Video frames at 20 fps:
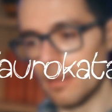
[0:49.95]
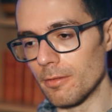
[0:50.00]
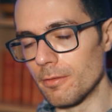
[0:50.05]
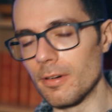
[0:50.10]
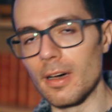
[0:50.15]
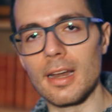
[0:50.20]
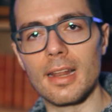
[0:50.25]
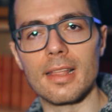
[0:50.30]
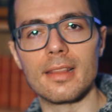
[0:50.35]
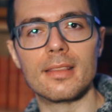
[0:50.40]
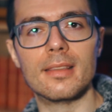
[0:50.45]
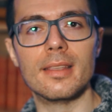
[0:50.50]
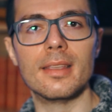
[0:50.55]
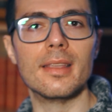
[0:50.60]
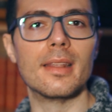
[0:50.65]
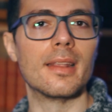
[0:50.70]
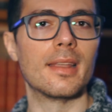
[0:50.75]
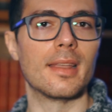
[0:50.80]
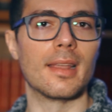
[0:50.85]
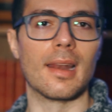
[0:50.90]
vale a
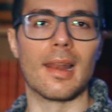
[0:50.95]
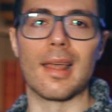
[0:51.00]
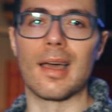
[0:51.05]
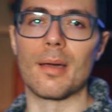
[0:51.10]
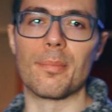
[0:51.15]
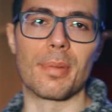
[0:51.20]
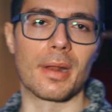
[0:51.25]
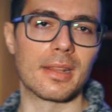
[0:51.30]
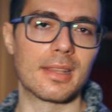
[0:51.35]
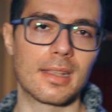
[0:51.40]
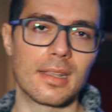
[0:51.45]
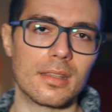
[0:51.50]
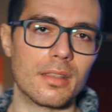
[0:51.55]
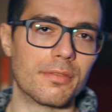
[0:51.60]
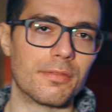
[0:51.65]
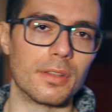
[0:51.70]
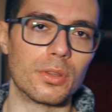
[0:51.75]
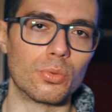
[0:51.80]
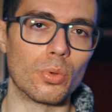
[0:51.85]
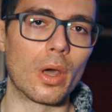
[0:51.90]
dire la pratica di
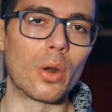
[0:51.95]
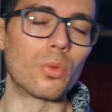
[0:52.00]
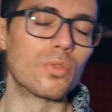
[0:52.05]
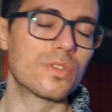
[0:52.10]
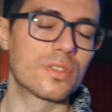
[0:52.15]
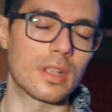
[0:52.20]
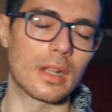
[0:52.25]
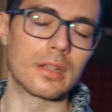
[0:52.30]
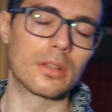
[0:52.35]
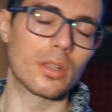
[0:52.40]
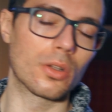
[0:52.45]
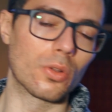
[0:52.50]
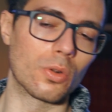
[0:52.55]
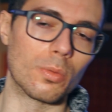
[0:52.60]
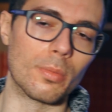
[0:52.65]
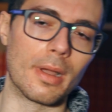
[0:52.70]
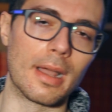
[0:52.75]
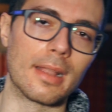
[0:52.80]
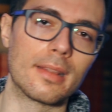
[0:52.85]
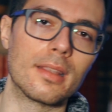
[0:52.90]
effettuare un salto
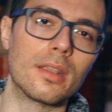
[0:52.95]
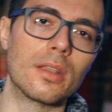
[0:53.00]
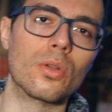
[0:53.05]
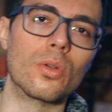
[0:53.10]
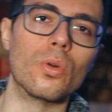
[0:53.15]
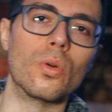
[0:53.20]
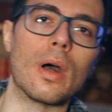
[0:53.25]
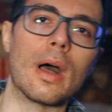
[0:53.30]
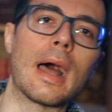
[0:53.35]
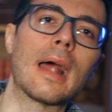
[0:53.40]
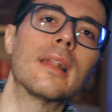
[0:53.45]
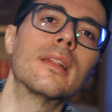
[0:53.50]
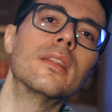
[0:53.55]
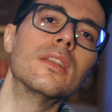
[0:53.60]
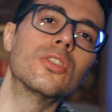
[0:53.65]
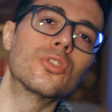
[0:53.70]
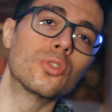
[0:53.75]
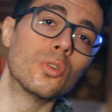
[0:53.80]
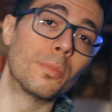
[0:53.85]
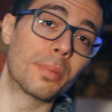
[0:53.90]
acrobatico al
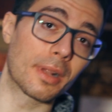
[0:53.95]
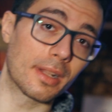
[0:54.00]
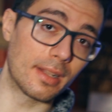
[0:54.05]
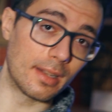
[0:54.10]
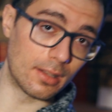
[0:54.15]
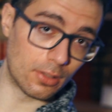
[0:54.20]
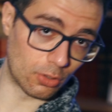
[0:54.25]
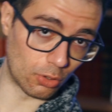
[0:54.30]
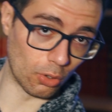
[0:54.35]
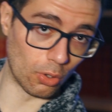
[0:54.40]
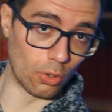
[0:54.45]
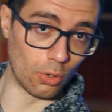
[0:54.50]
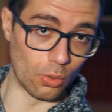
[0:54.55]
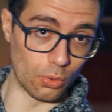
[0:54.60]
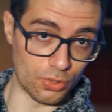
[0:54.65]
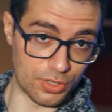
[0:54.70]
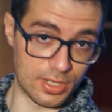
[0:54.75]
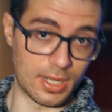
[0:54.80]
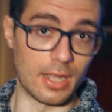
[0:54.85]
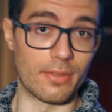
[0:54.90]
di sopra del
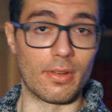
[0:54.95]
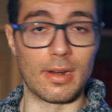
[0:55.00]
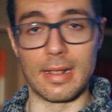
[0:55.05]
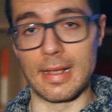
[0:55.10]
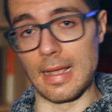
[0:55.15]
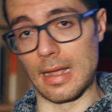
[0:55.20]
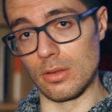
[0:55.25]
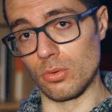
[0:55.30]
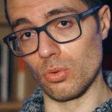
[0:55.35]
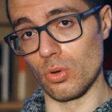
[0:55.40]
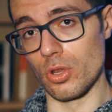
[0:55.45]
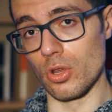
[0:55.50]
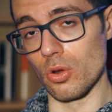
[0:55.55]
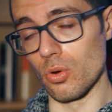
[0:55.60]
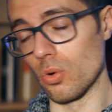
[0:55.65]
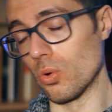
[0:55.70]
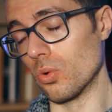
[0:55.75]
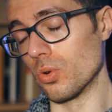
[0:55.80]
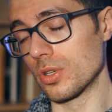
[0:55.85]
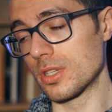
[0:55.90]
toro scavalcandolo in
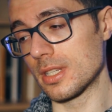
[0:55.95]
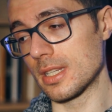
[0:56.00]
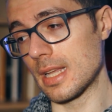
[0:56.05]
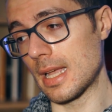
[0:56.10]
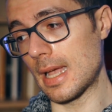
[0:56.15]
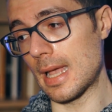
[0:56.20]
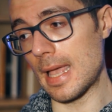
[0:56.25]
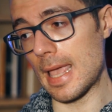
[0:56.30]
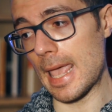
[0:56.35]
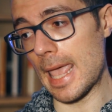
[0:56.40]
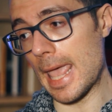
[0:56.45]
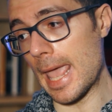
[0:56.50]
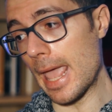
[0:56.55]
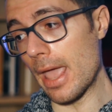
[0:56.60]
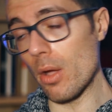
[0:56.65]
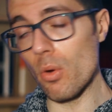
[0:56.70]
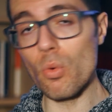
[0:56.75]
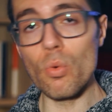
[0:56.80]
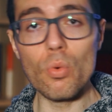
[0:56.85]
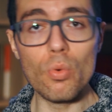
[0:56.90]
corsa, è
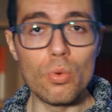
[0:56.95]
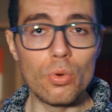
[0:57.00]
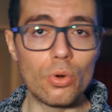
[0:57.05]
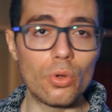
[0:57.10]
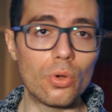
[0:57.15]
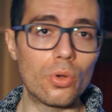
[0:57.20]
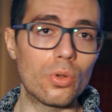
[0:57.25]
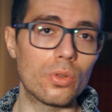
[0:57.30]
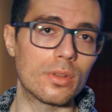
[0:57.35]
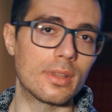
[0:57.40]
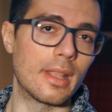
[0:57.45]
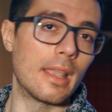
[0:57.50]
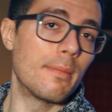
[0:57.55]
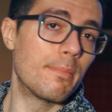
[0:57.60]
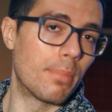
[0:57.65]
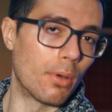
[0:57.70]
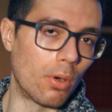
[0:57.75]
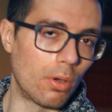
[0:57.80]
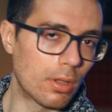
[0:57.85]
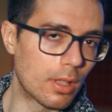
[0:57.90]
uno dei
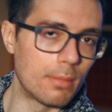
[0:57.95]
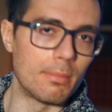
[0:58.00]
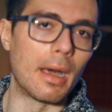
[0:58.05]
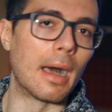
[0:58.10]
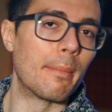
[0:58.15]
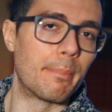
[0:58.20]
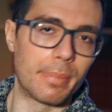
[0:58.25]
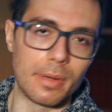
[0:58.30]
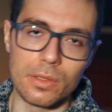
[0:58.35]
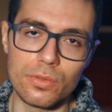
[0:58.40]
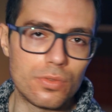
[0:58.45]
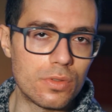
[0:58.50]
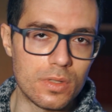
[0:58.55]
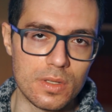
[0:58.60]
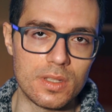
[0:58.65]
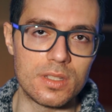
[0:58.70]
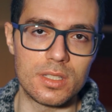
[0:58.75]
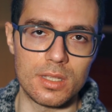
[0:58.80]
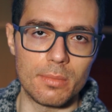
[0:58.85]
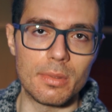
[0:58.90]
pochi ma
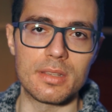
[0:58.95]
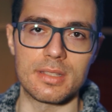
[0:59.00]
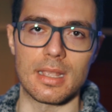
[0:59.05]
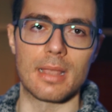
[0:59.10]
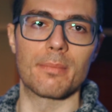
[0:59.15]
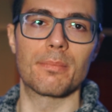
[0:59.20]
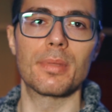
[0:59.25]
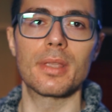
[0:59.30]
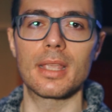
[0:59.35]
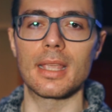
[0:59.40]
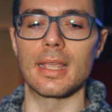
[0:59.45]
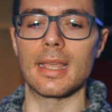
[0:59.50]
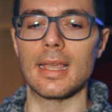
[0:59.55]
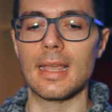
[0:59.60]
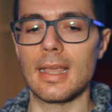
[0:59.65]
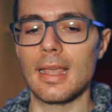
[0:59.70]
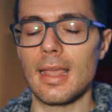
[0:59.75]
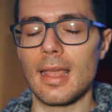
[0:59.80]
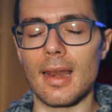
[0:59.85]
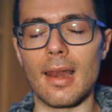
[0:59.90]
preziosissimi esempi esempi che
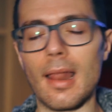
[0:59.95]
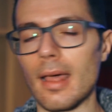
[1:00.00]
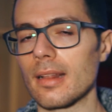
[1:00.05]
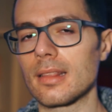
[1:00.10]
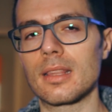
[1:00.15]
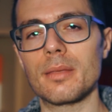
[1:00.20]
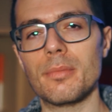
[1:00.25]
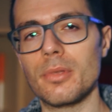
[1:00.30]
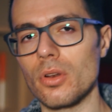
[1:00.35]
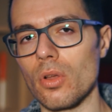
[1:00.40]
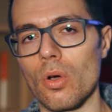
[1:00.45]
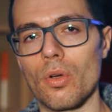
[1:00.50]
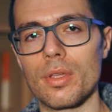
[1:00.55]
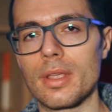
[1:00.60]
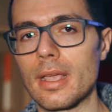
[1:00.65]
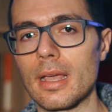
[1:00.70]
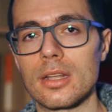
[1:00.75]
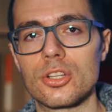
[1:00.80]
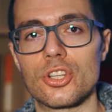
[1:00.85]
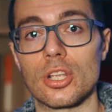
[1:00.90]
l'arte
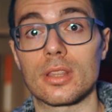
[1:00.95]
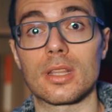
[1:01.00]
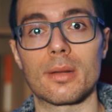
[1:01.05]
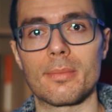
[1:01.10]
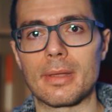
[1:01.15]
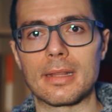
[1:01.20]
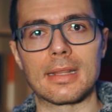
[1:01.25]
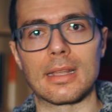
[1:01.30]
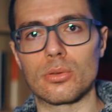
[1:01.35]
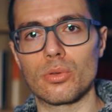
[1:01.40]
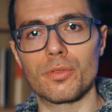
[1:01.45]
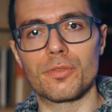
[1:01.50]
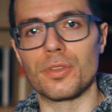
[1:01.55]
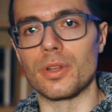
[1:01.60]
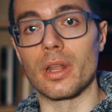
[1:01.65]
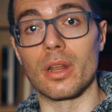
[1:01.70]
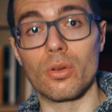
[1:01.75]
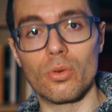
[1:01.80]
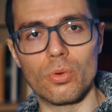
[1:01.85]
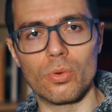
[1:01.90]
minoica ci ha tramandato
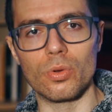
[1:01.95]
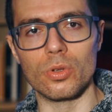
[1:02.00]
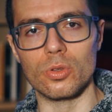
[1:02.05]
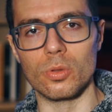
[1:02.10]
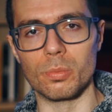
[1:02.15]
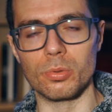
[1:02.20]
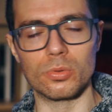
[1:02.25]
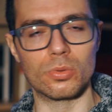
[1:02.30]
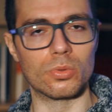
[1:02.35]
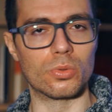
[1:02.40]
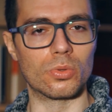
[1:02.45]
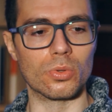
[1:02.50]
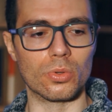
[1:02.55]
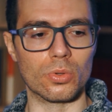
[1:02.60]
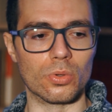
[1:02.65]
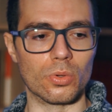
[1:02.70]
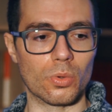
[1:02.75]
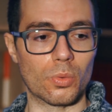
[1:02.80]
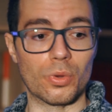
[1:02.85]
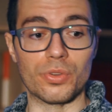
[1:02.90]
fino a noi dopo
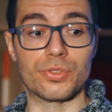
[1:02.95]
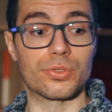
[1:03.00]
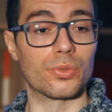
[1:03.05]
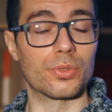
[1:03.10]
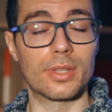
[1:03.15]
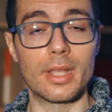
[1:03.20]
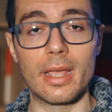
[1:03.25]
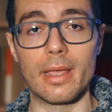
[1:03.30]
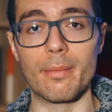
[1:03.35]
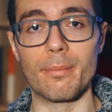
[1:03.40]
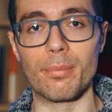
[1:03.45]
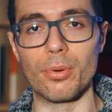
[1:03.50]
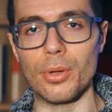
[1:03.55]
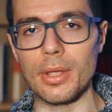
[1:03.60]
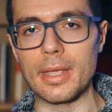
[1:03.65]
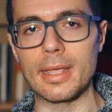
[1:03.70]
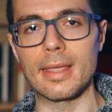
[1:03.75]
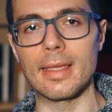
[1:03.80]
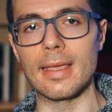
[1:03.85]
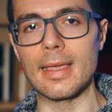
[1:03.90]
tutto questo tempo
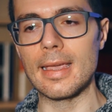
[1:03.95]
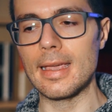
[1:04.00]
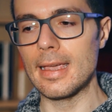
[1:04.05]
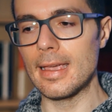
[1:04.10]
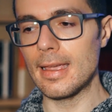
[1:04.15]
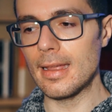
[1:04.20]
e che